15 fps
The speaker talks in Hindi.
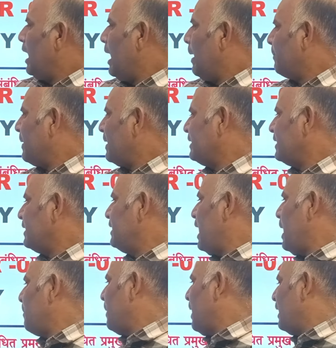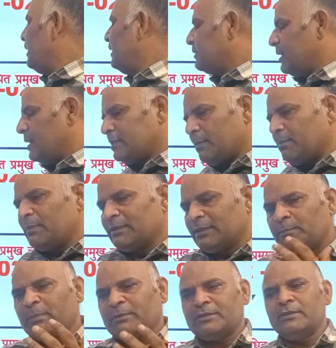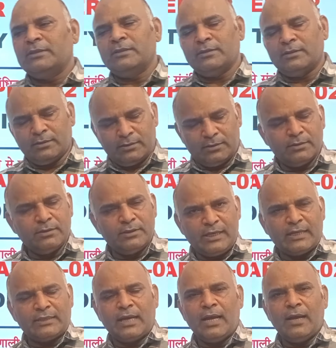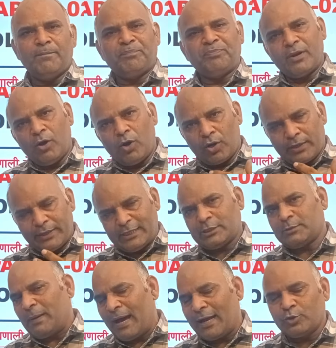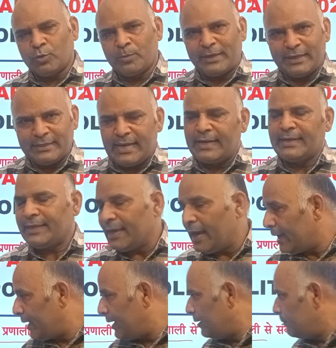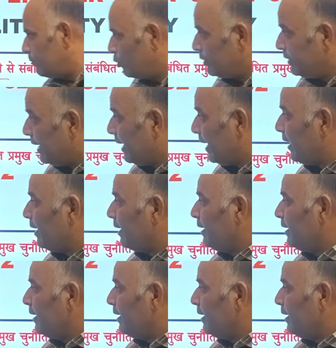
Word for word: आपराधिक न्याय प्रणाली से संबंधित प्रश्न दिया था और इस बार जो मैंने डिजाइन किया है वो ये है